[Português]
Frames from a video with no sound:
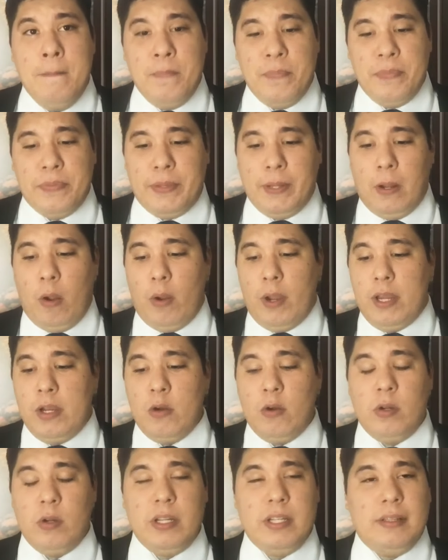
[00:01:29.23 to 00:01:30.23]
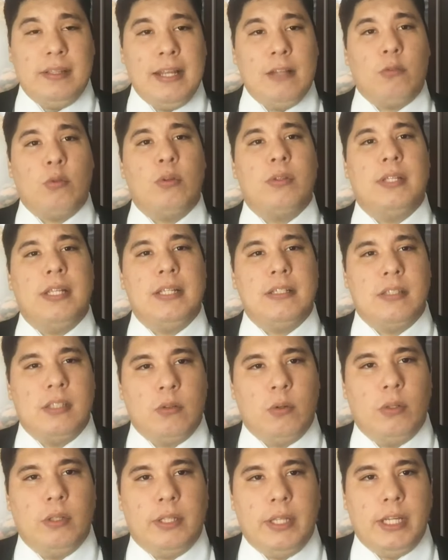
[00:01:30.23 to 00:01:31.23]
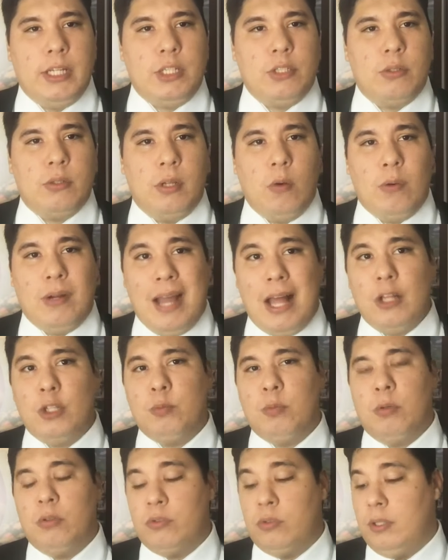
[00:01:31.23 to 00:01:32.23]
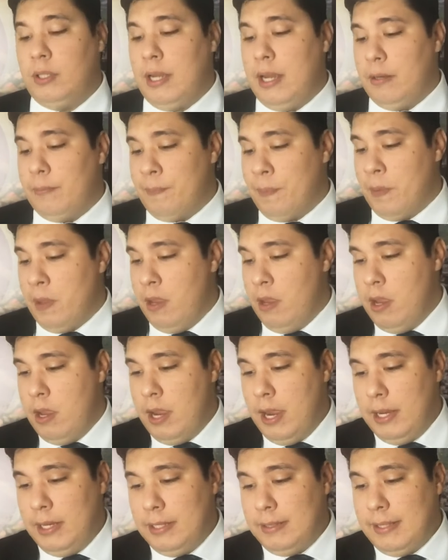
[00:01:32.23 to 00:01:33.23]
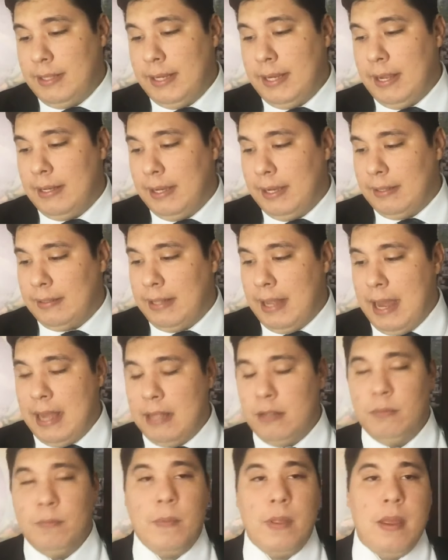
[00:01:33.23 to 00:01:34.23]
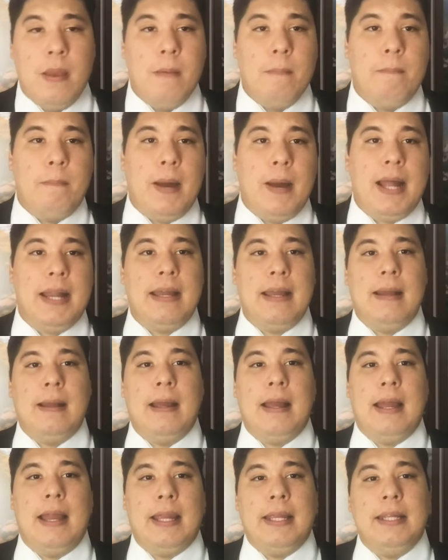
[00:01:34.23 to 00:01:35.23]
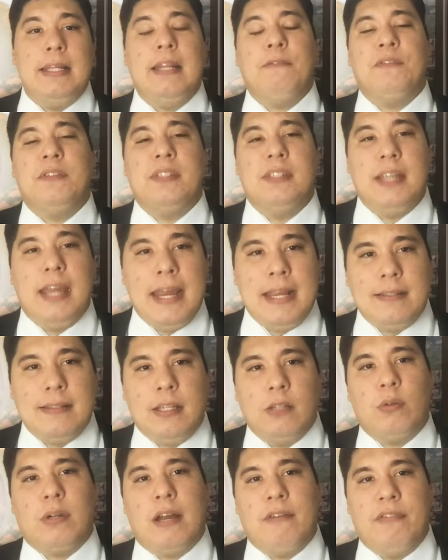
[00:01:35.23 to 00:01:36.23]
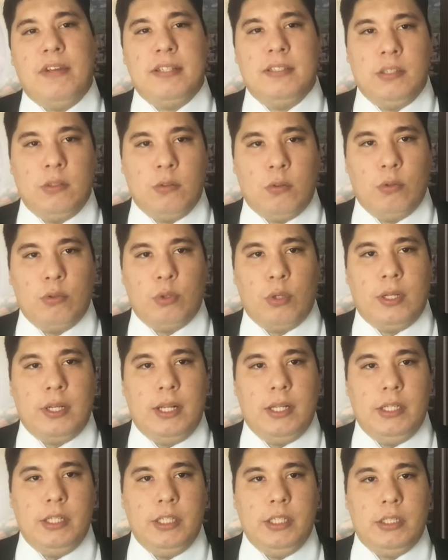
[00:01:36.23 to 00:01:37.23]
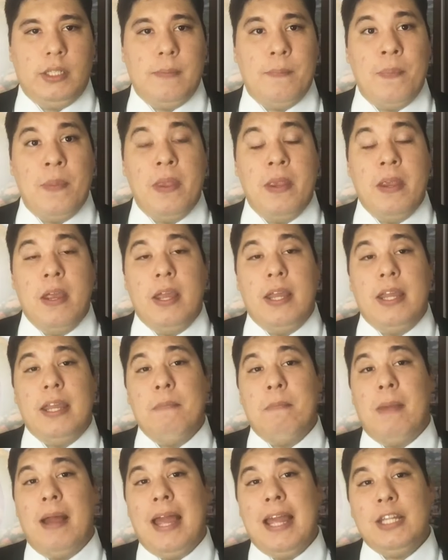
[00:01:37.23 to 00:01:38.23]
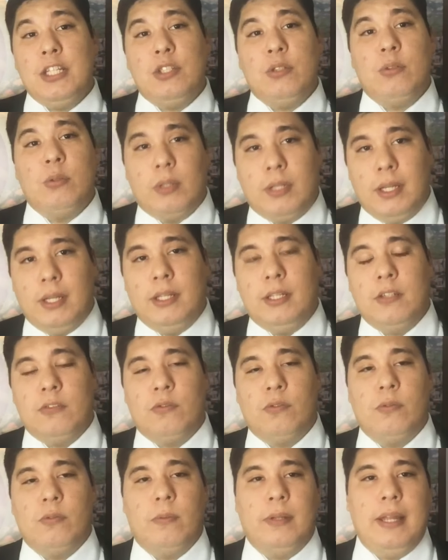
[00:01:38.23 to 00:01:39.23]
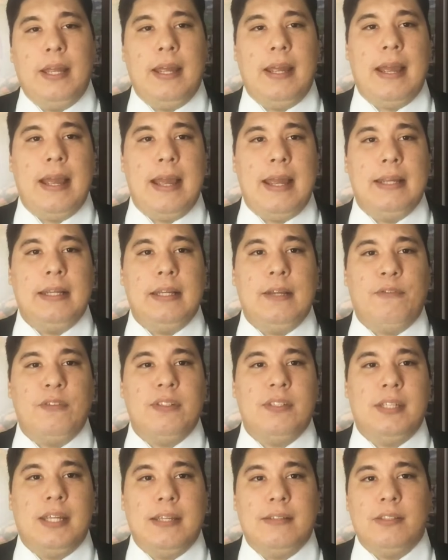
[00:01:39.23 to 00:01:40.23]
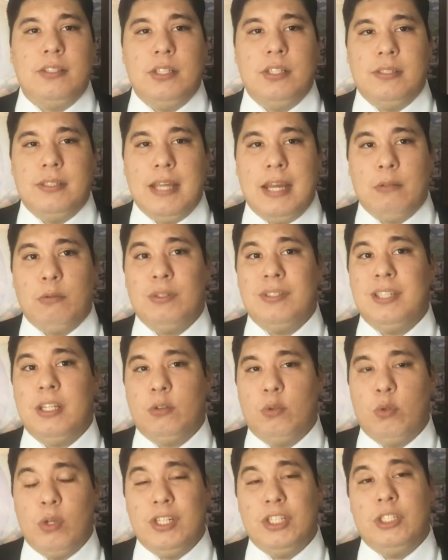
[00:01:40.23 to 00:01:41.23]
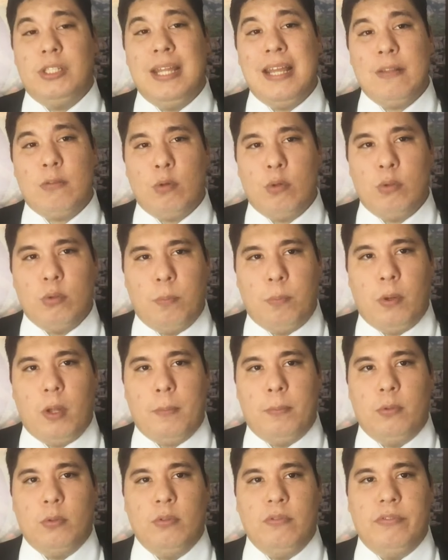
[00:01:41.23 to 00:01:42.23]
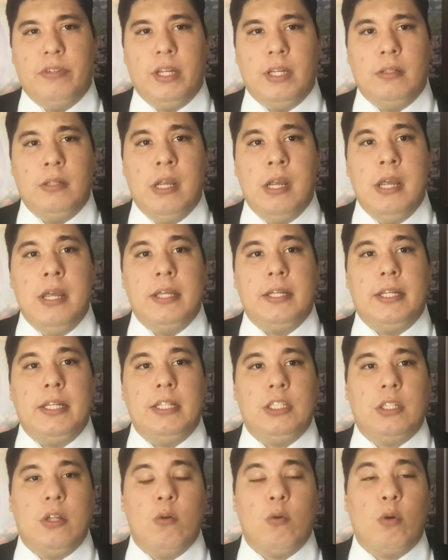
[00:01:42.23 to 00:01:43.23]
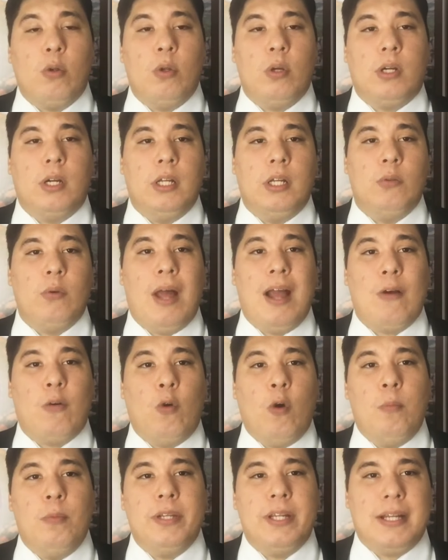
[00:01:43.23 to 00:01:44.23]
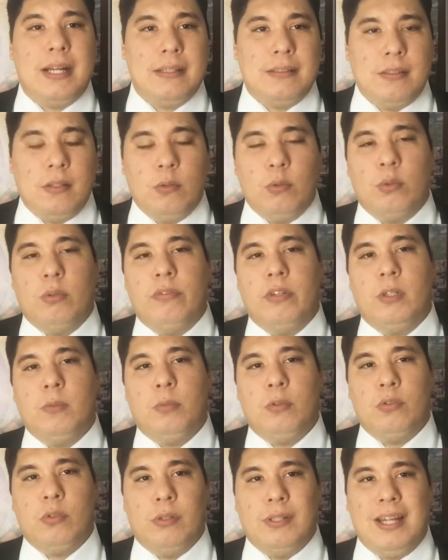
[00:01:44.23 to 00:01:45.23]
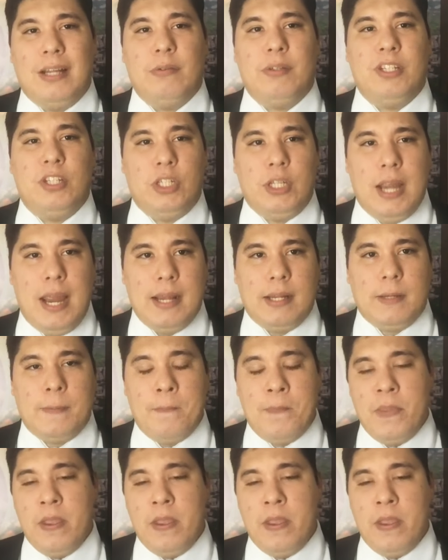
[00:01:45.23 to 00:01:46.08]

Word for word: Então, eu, e dentro desse contexto, né, o Carlos Bolsonaro ele tem alertado para a ineficiência do cafezinho com o jornalista e, mais do que isso, né, a ineficiência de certos setores dentro do próprio governo que estão colocando a comunicação do governo Bolsonaro em xeque.